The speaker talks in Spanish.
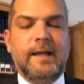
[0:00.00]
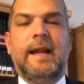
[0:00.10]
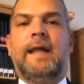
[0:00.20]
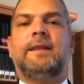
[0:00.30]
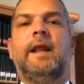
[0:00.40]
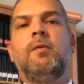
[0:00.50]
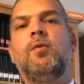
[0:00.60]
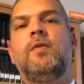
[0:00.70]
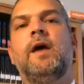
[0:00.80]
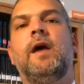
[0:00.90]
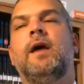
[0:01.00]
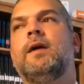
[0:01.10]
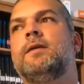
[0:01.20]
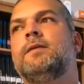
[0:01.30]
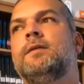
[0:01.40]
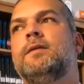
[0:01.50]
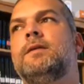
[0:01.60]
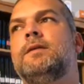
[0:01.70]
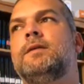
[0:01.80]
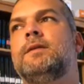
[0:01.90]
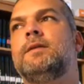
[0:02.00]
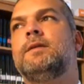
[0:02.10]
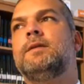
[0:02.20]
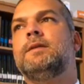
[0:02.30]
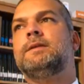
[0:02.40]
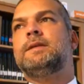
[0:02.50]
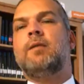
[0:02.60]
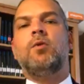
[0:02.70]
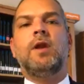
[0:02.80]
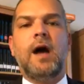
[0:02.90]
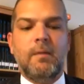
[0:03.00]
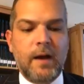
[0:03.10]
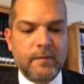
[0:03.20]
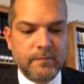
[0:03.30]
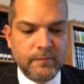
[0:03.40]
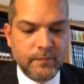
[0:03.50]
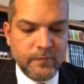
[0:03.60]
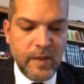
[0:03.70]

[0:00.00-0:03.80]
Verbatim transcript: Las tribus de se burlaban